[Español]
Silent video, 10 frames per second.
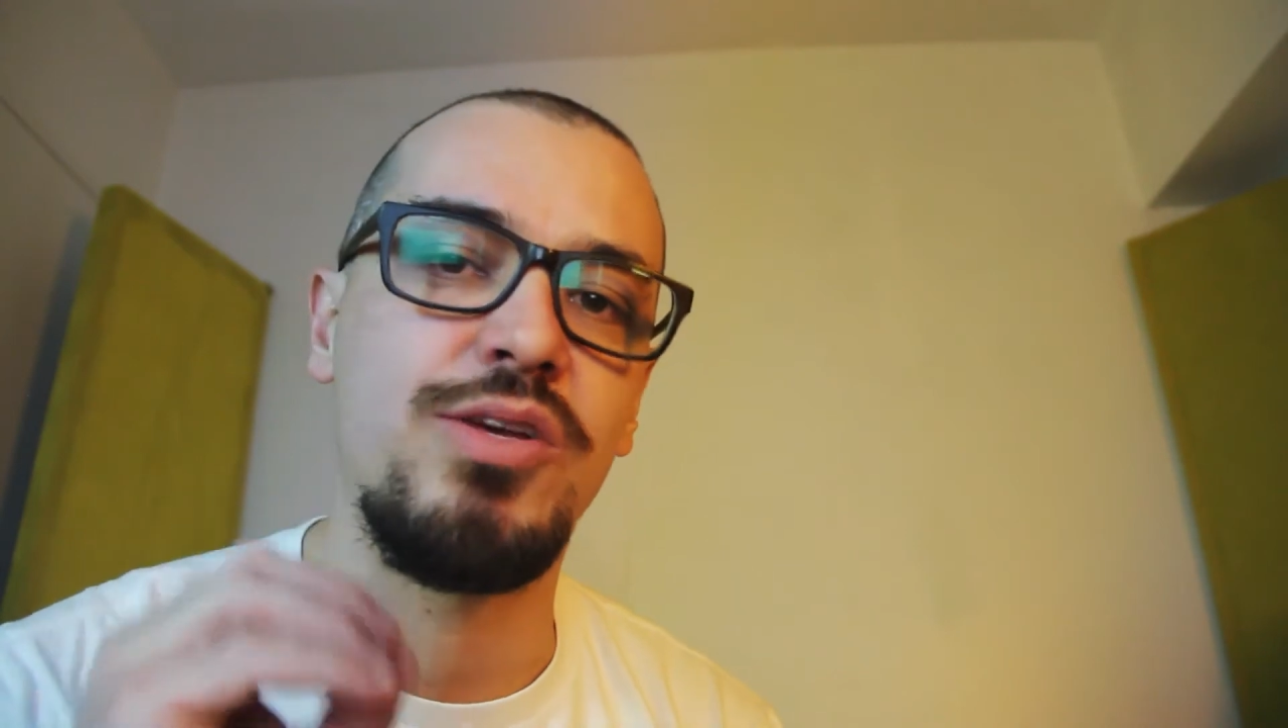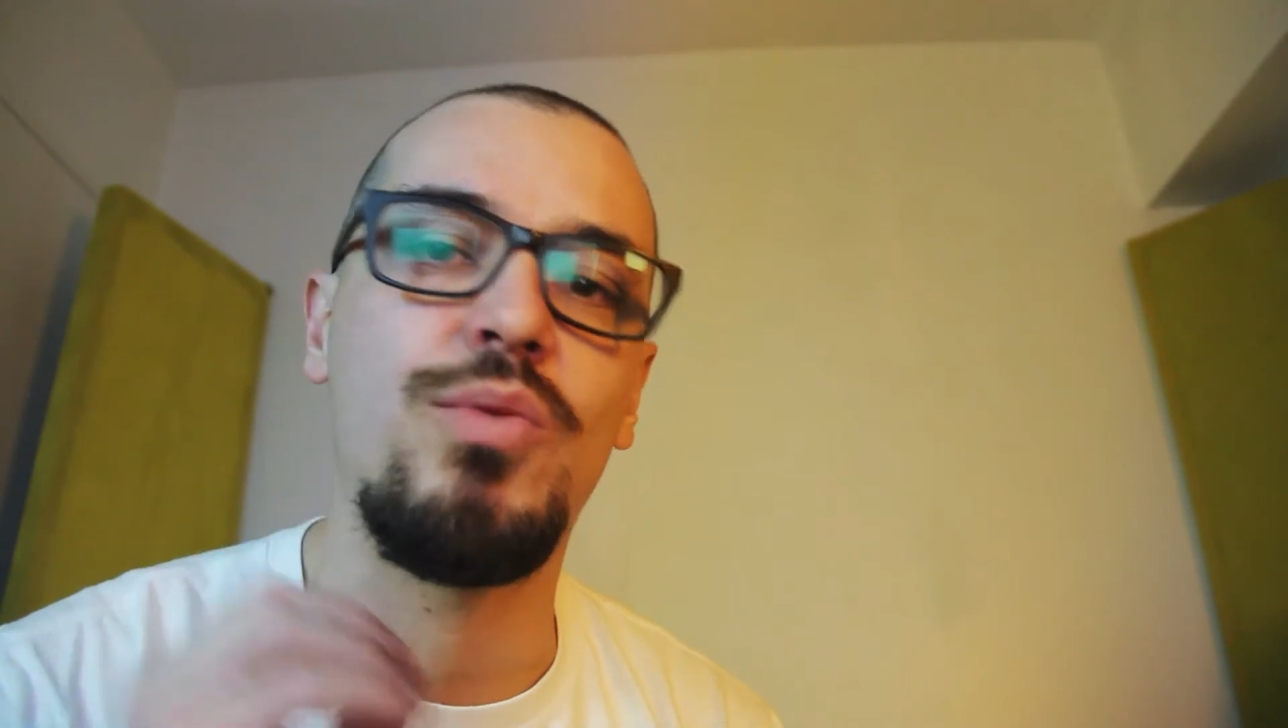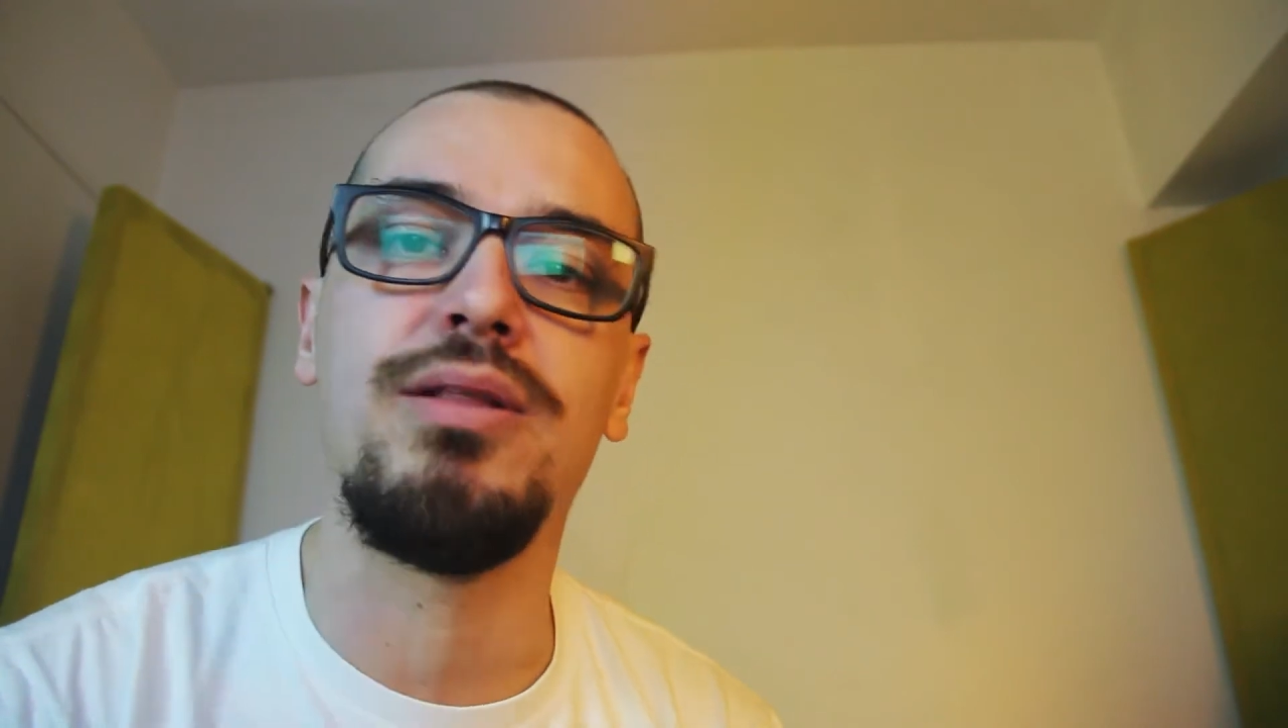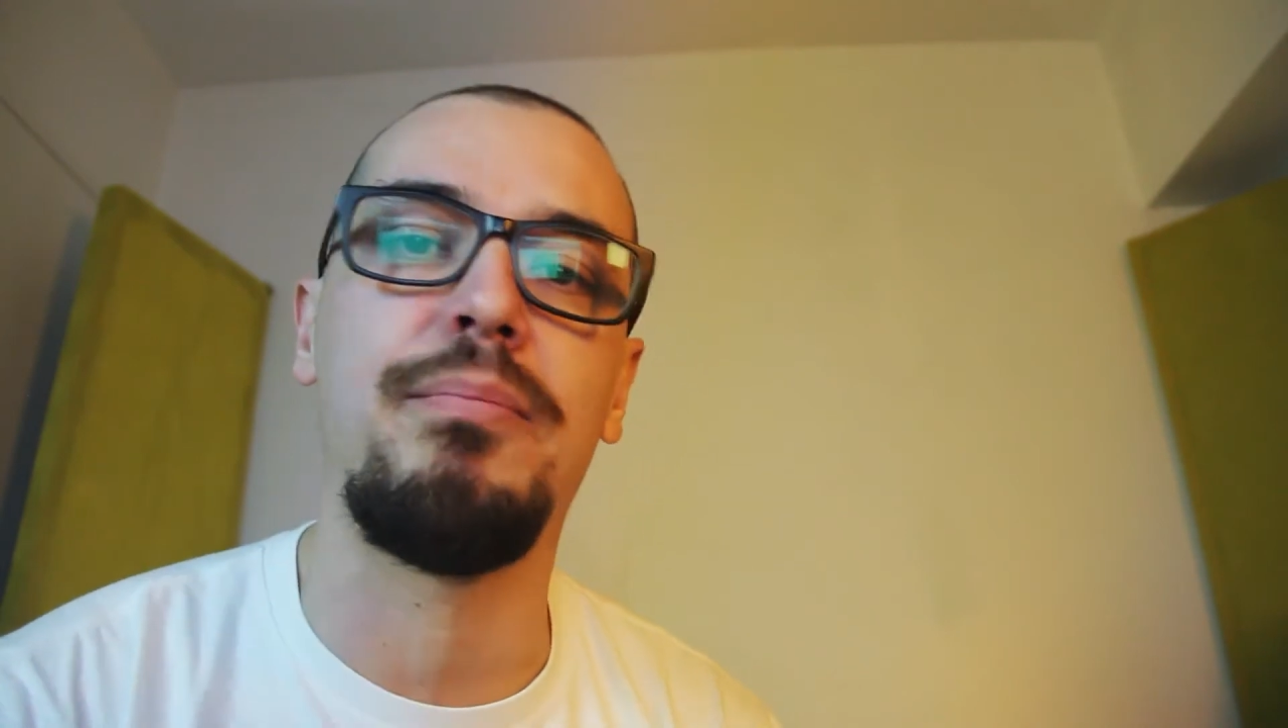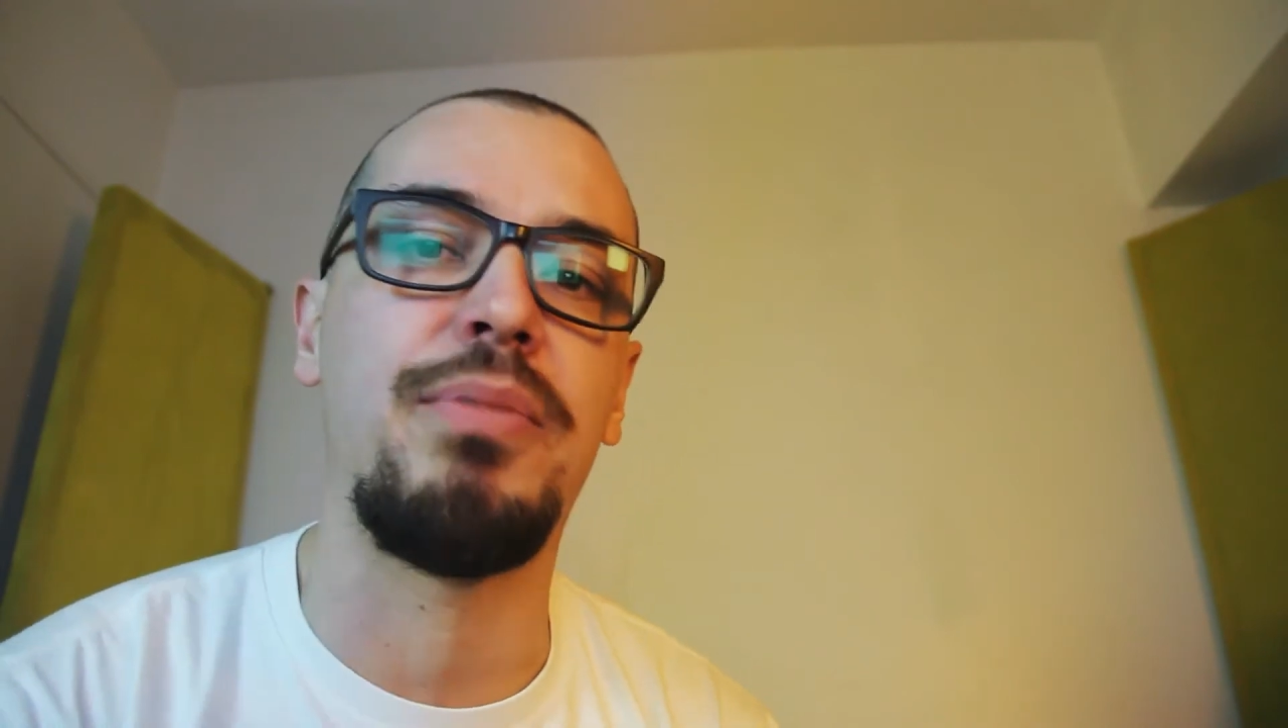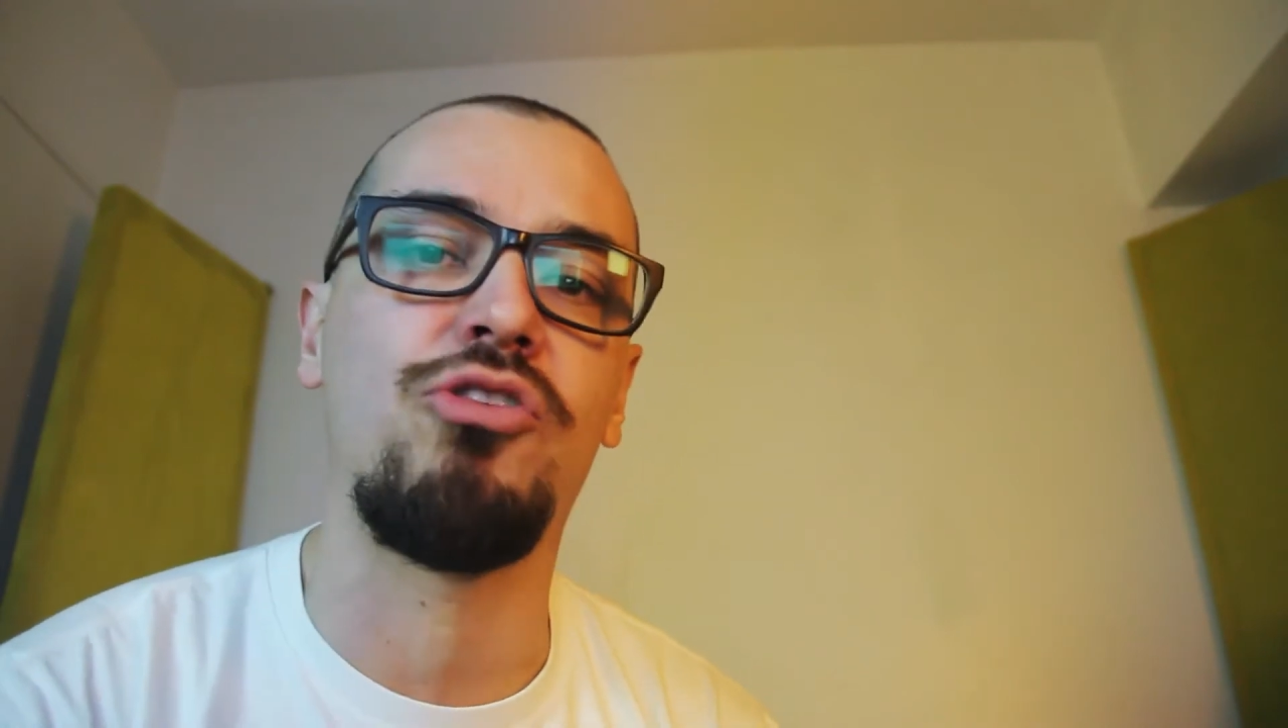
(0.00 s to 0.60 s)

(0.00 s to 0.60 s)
a 50